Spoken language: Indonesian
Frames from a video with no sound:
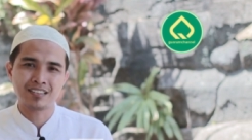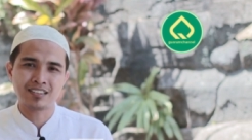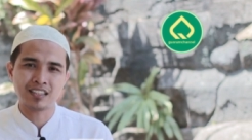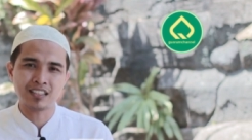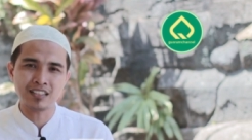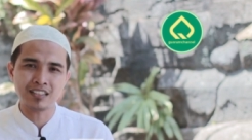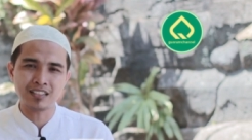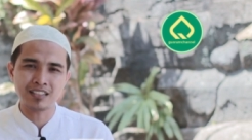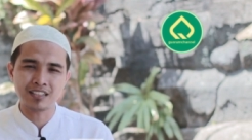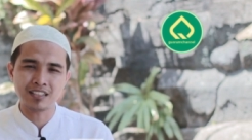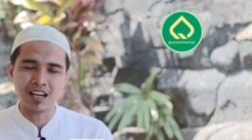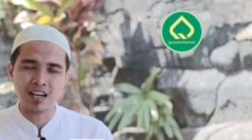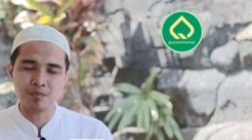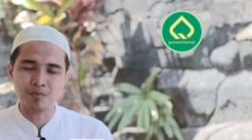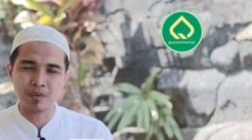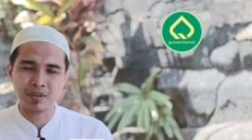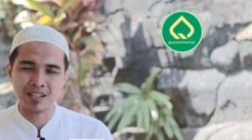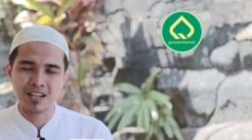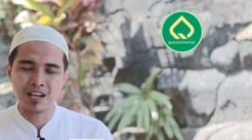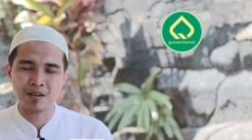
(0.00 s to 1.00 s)
tidak
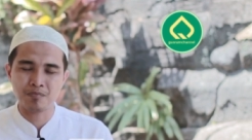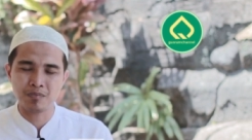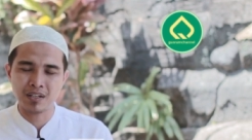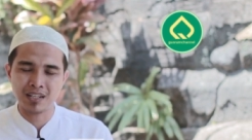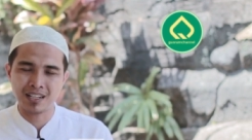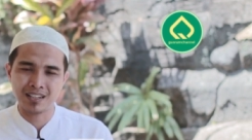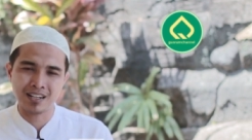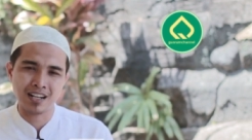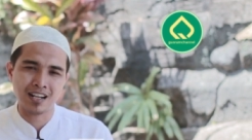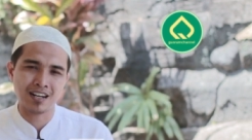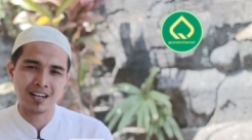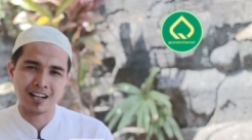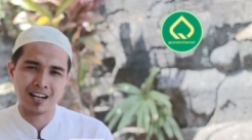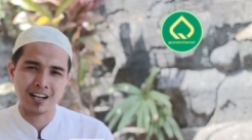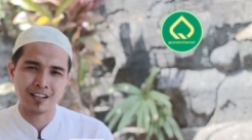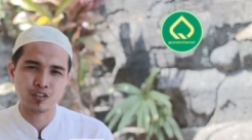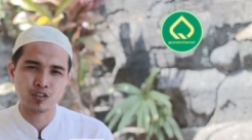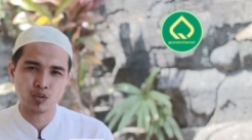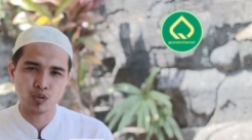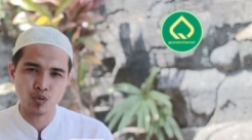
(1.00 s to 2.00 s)
pernah mengenal
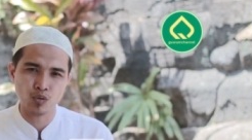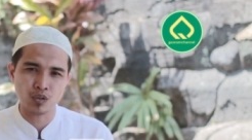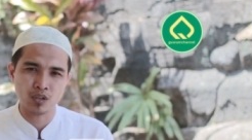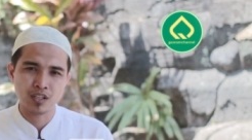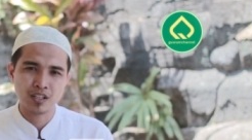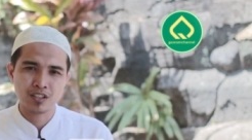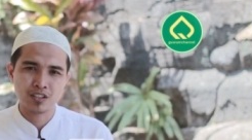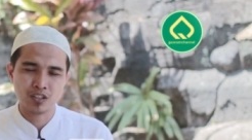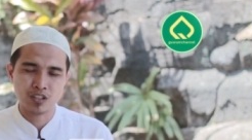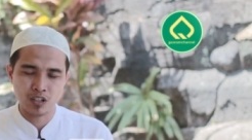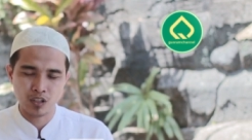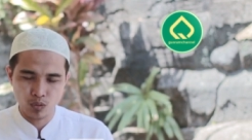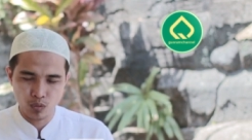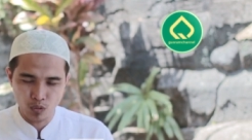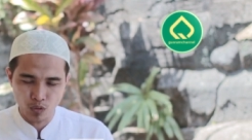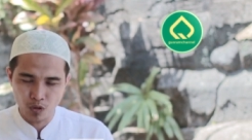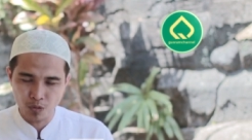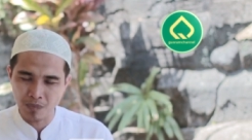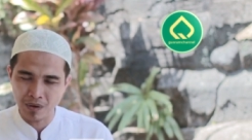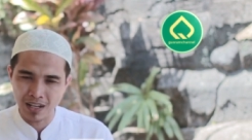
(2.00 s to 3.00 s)
kantuk,
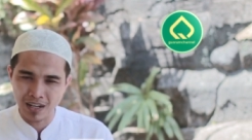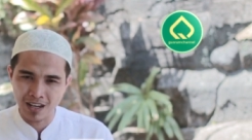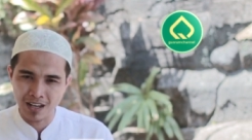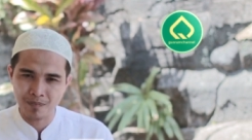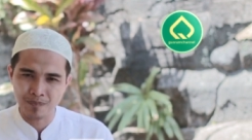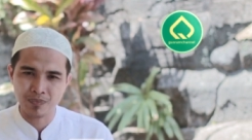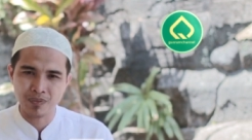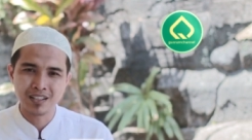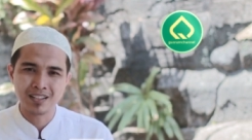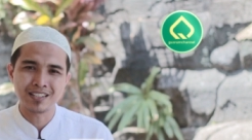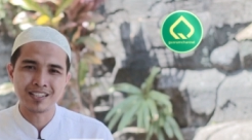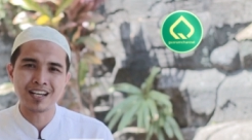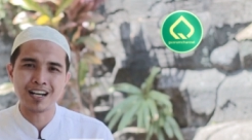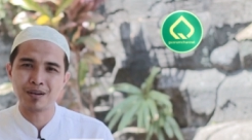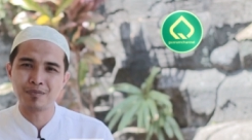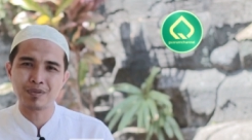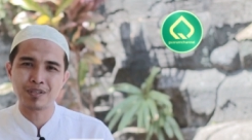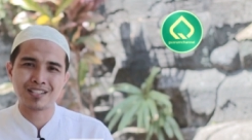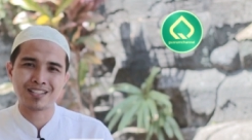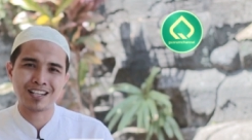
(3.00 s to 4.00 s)
seluruh malam
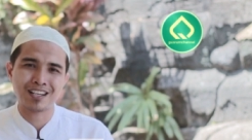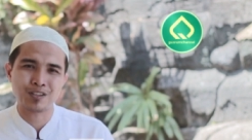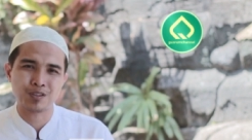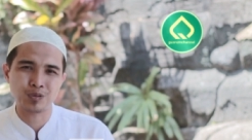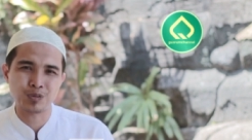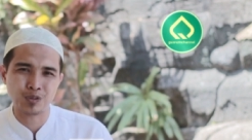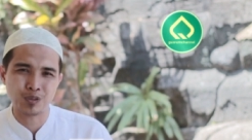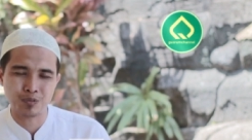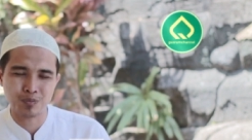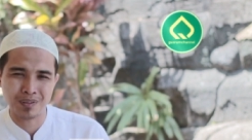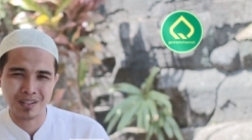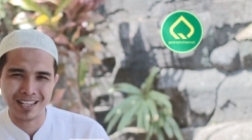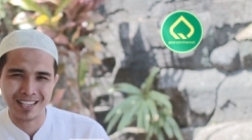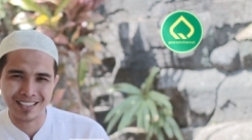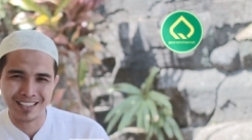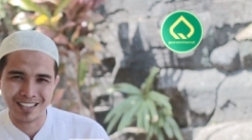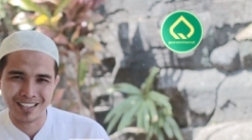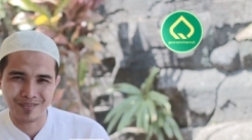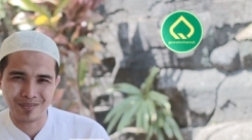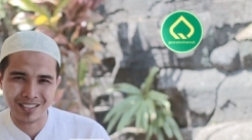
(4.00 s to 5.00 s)
dihabiskan untuk
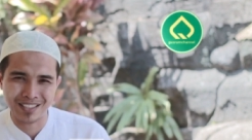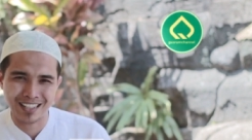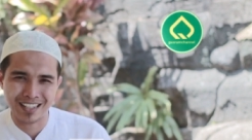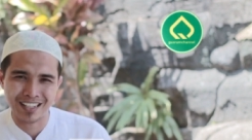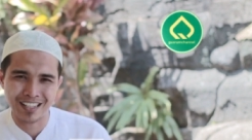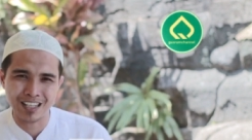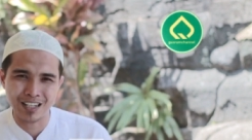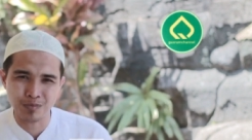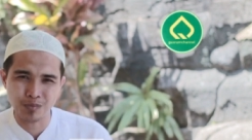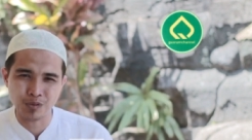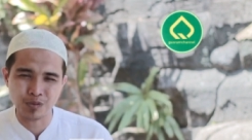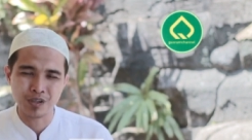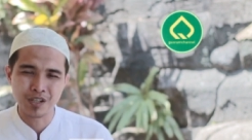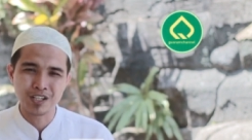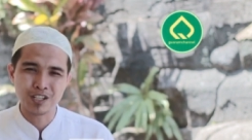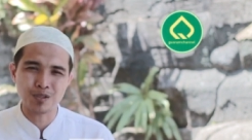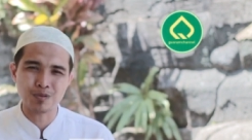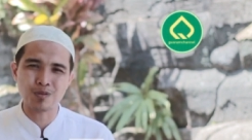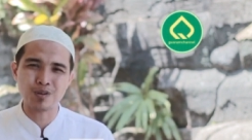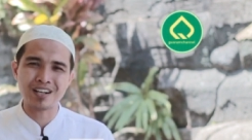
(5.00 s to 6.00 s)
belajar mencari ilmu.
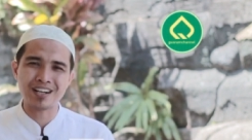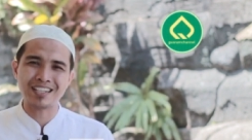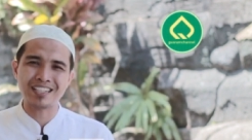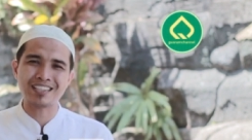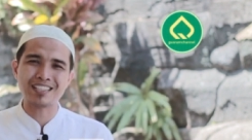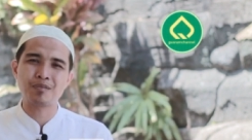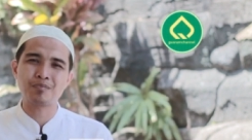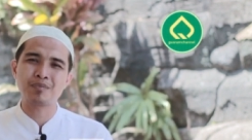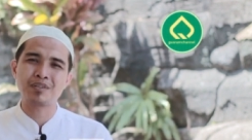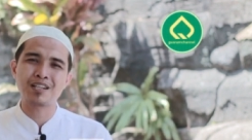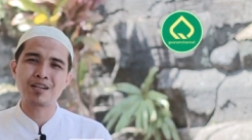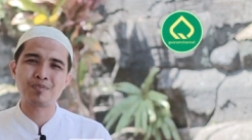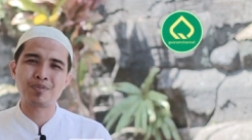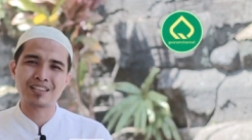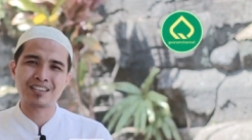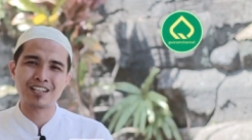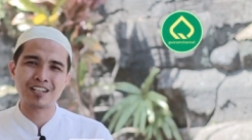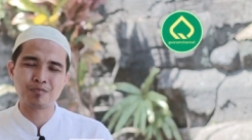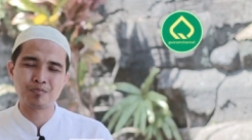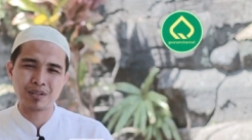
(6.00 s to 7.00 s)
Semoga kita
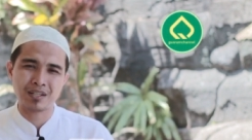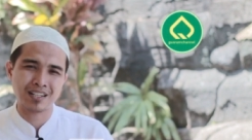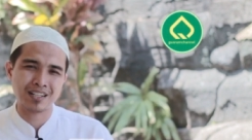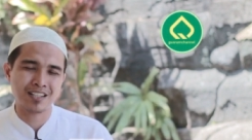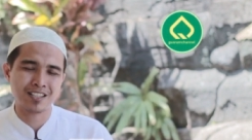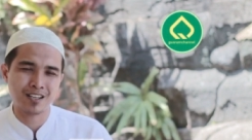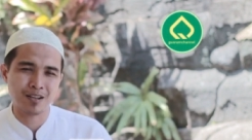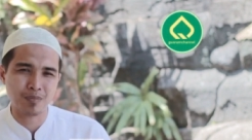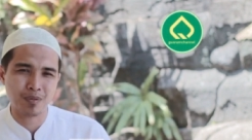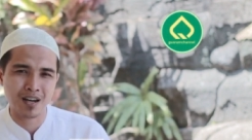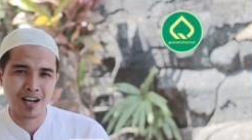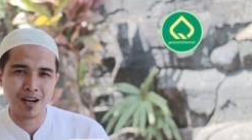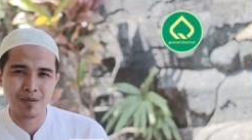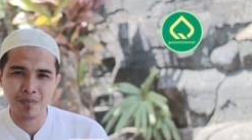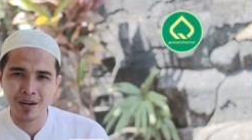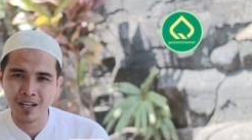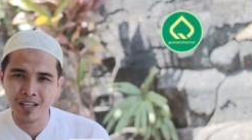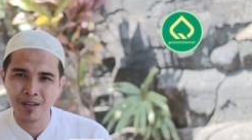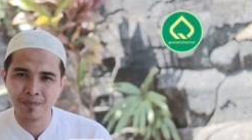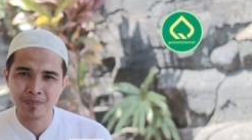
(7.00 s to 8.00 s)
mendapatkan berkahnya para
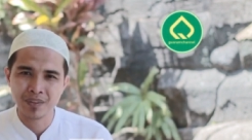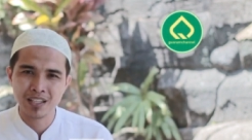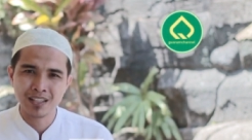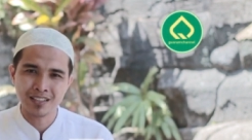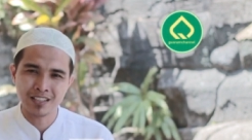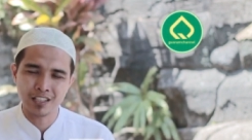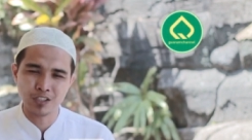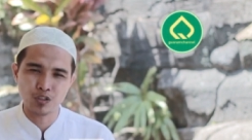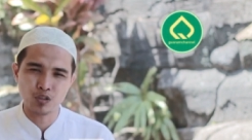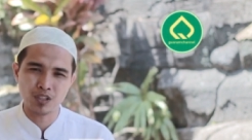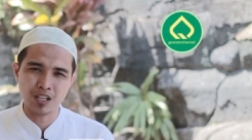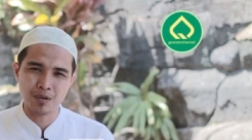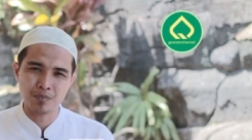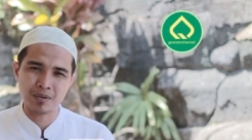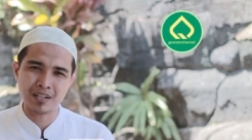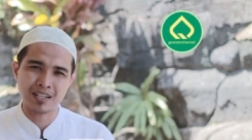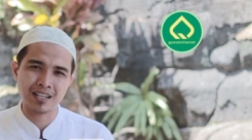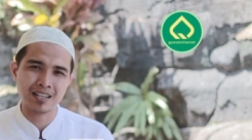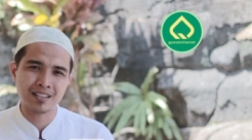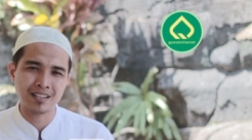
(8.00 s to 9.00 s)
habaib dan juga
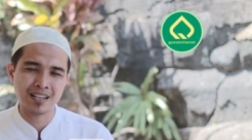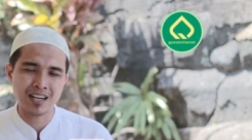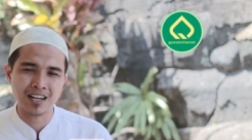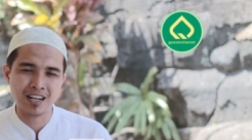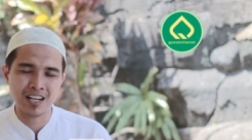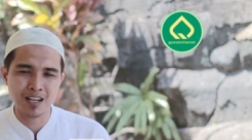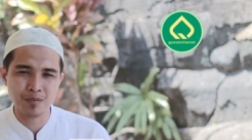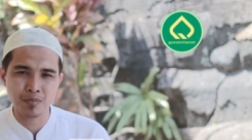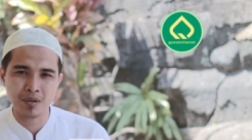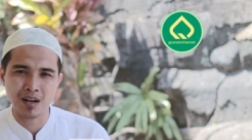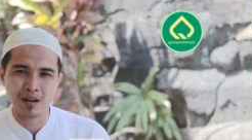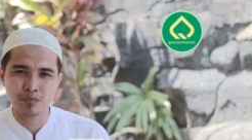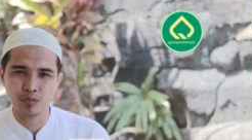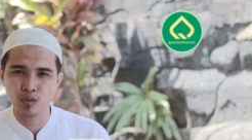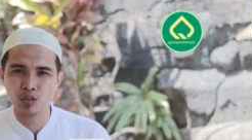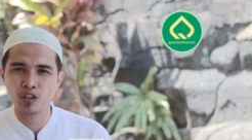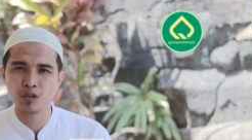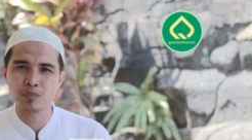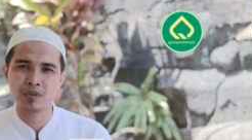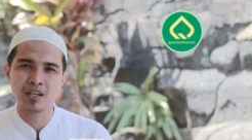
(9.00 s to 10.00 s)
berkahnya Al-Habib
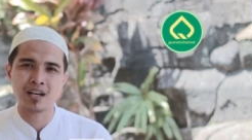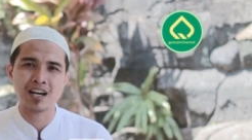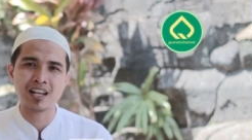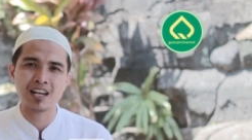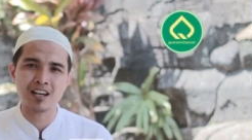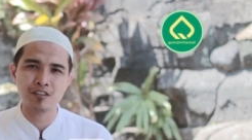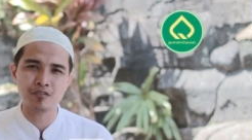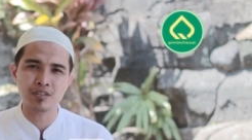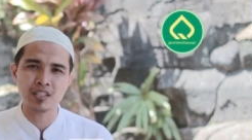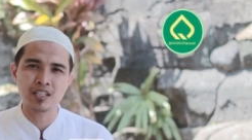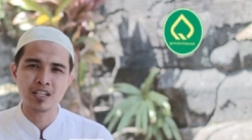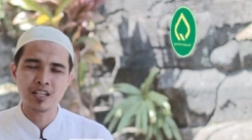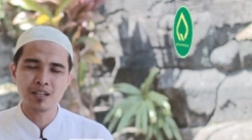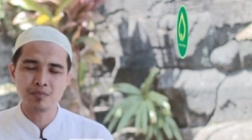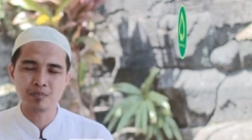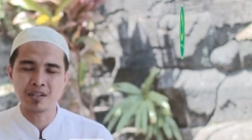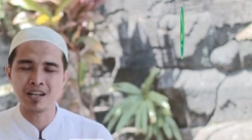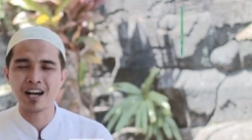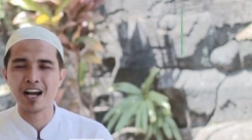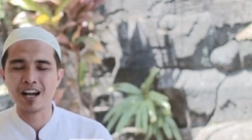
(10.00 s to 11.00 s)
Abdullah bin Alawi
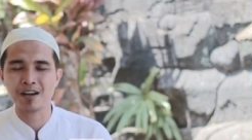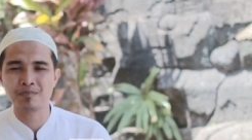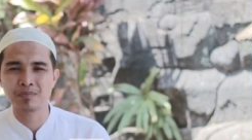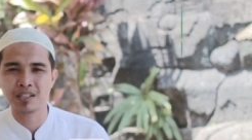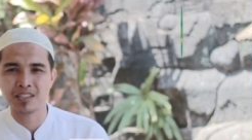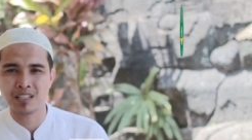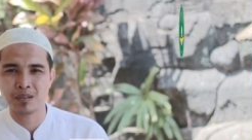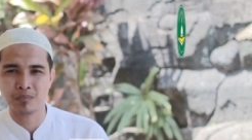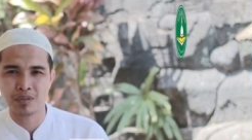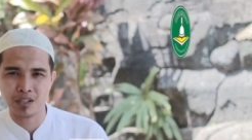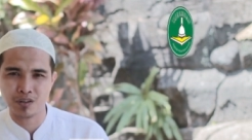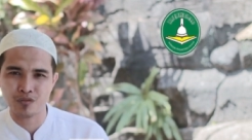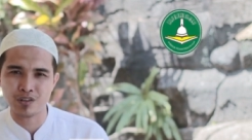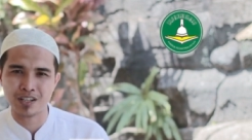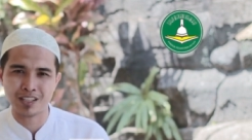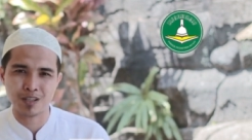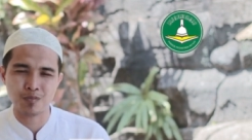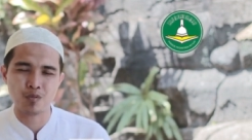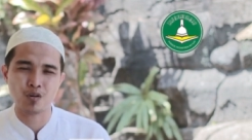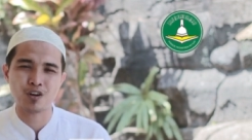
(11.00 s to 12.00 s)
bin Ahmad Ibn
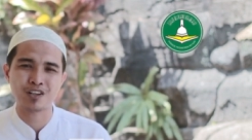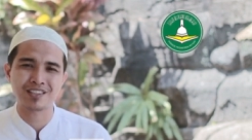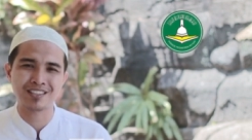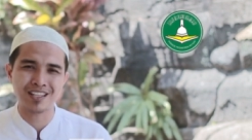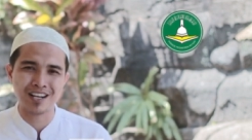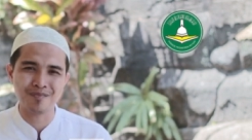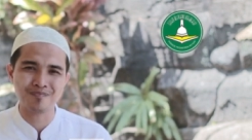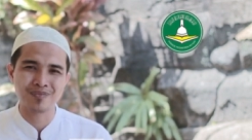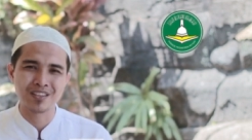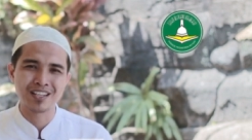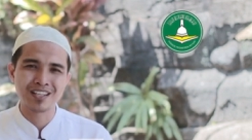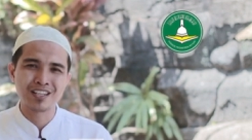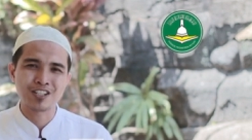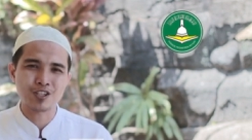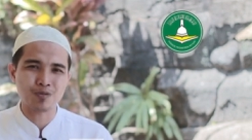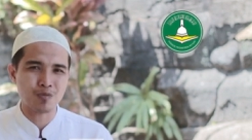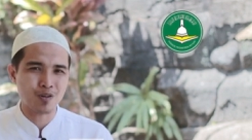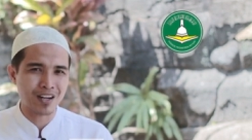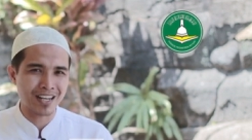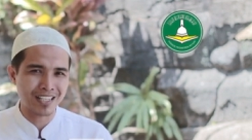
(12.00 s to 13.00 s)
Al-Faqih Muqaddam.
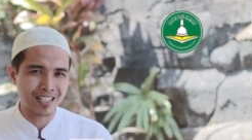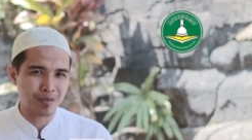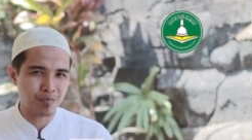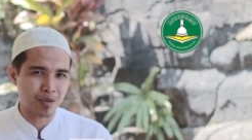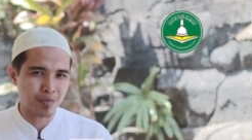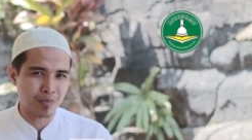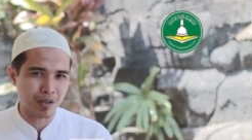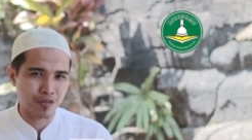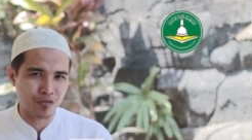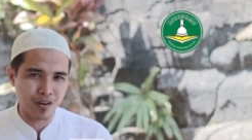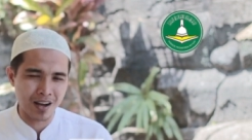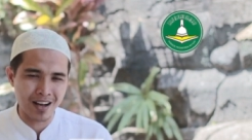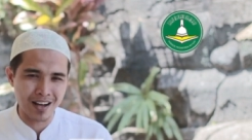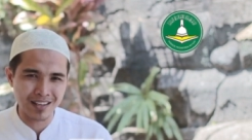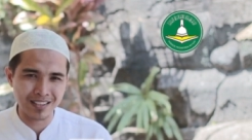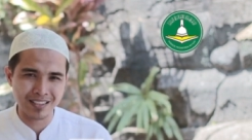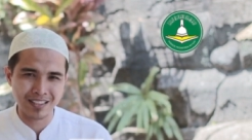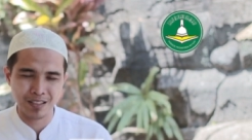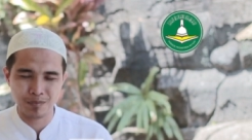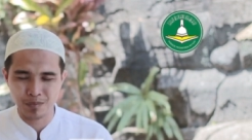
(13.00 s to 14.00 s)
Semoga ini
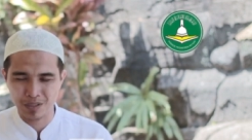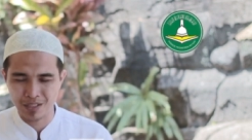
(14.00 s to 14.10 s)
bermanfaat dan